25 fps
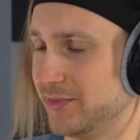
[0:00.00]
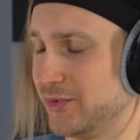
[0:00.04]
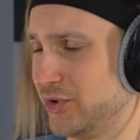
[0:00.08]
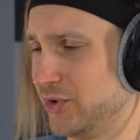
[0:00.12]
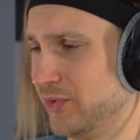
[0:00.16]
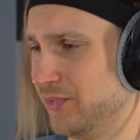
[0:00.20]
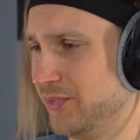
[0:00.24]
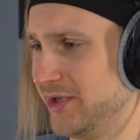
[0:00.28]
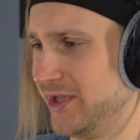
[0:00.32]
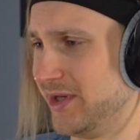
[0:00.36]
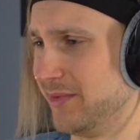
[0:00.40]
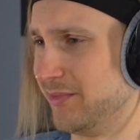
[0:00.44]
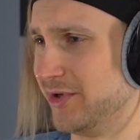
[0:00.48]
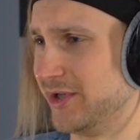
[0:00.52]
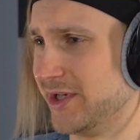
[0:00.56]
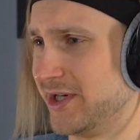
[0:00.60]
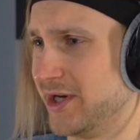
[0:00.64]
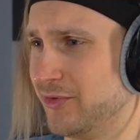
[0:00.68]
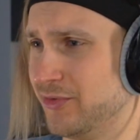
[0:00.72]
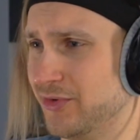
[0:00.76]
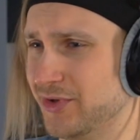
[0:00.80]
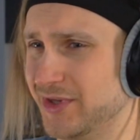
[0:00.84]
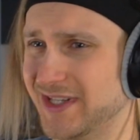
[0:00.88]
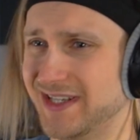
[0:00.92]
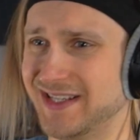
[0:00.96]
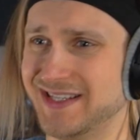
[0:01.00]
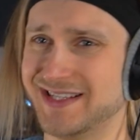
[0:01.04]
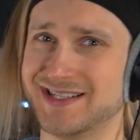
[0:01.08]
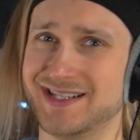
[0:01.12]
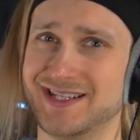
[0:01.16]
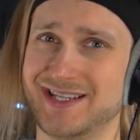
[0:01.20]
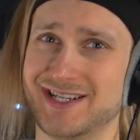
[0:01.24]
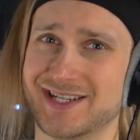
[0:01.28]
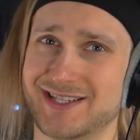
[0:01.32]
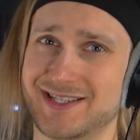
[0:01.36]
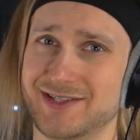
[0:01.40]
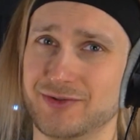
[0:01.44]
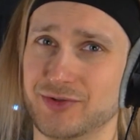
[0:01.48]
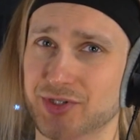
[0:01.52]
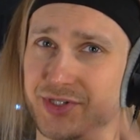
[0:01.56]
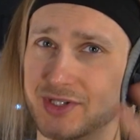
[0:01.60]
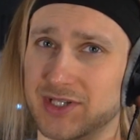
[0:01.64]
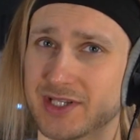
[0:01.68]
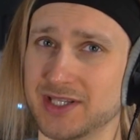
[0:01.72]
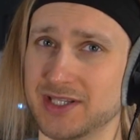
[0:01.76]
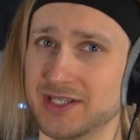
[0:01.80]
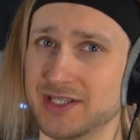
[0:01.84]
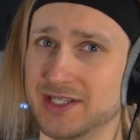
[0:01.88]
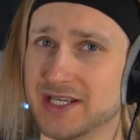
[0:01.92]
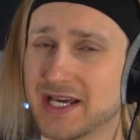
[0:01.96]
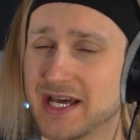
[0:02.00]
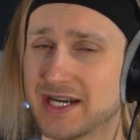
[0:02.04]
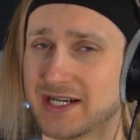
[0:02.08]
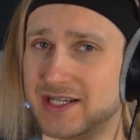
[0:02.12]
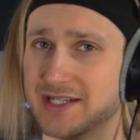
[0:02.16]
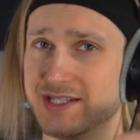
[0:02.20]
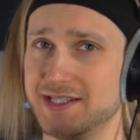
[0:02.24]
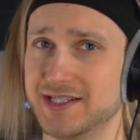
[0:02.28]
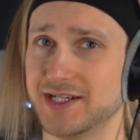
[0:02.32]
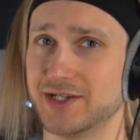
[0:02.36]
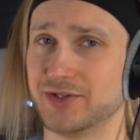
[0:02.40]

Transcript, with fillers: чтобы не было какой-то излишней вот этой яркости,